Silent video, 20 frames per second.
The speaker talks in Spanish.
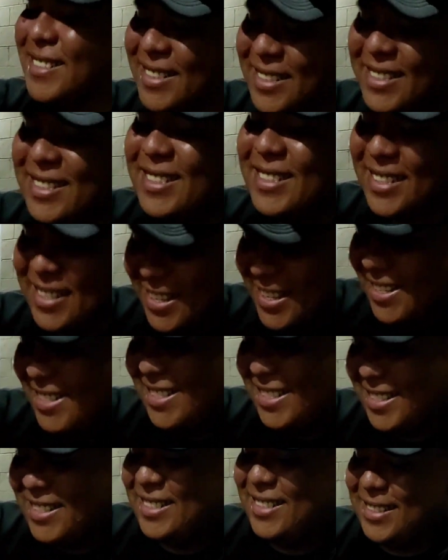mira la
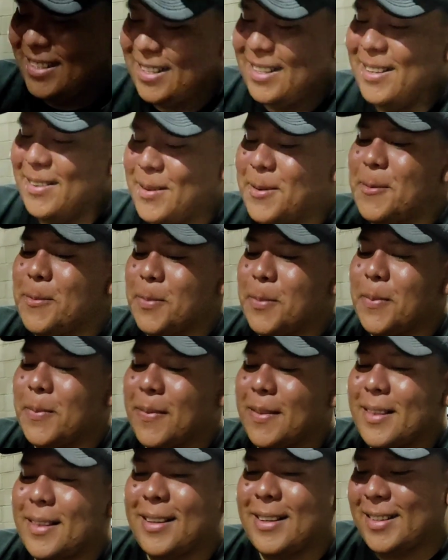sonrisa. ¿Vas a
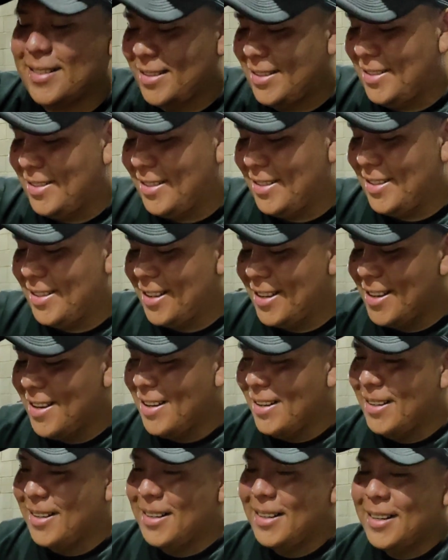contarlo, Jimmy?
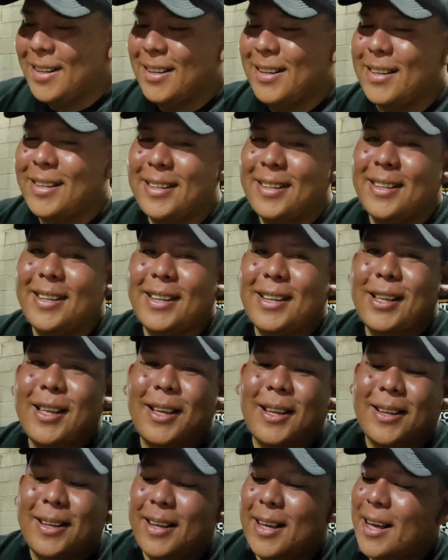
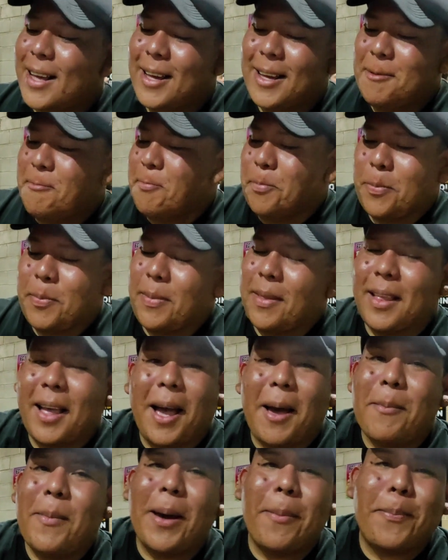¿Querés contar esa cosa?
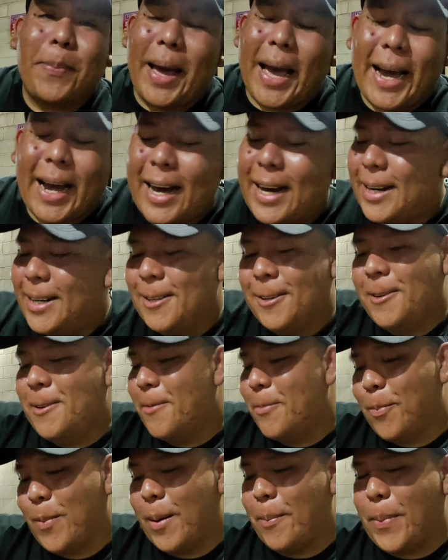Me pegan,
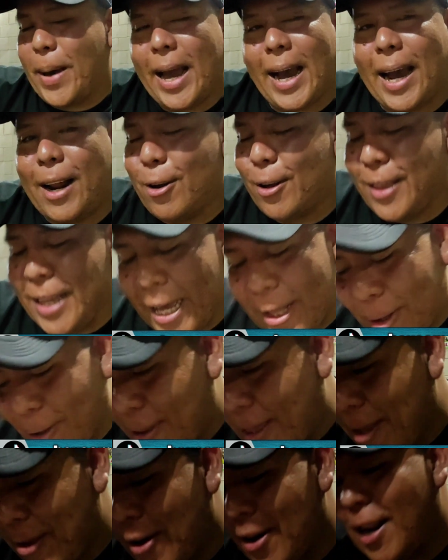me pegan, lo
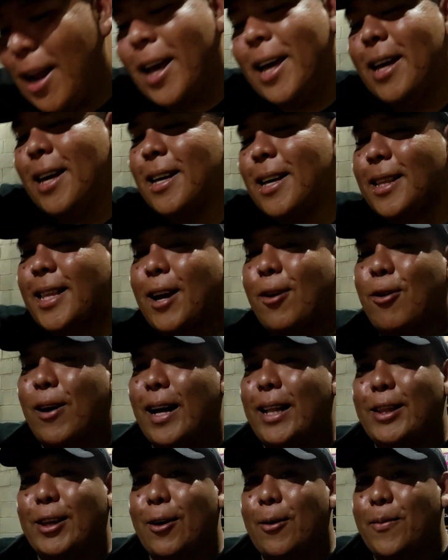siento, señores. Y
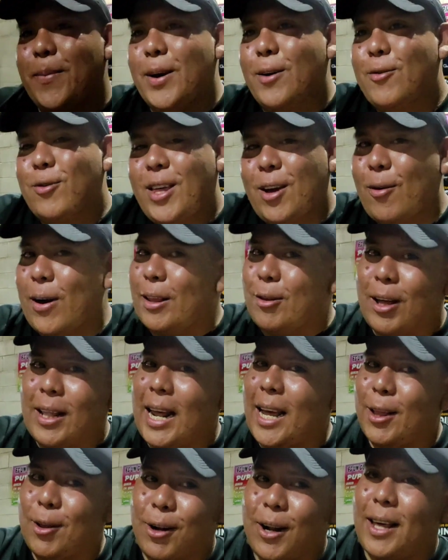cuento, y cuento
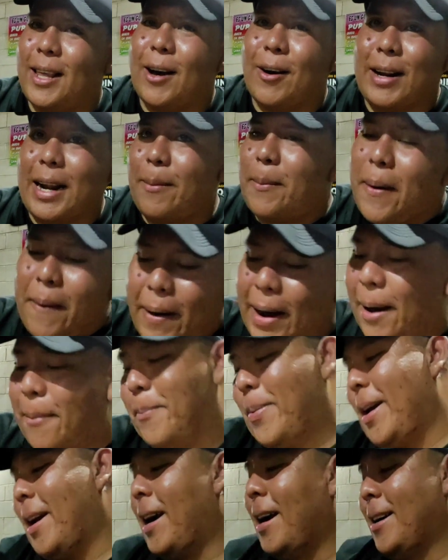la historia de ahora, me van a
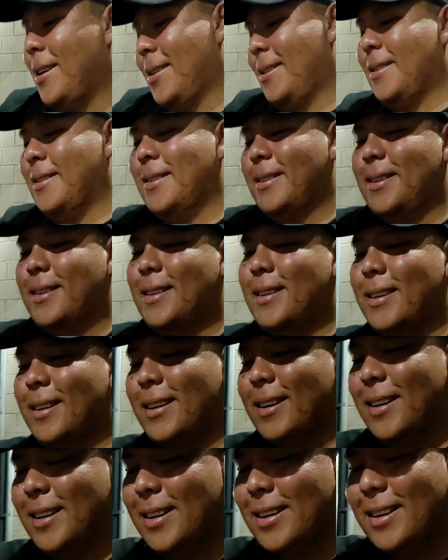pegar. Miren, gente, si
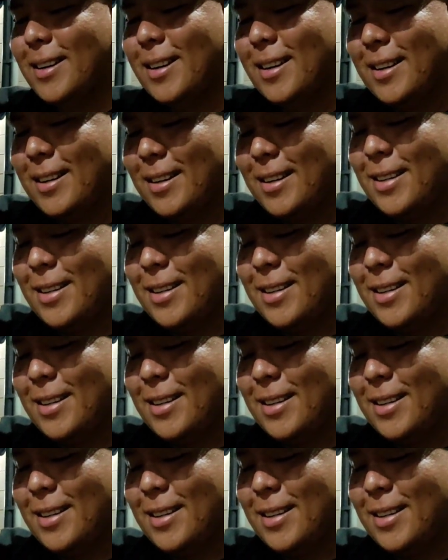ustedes subieran el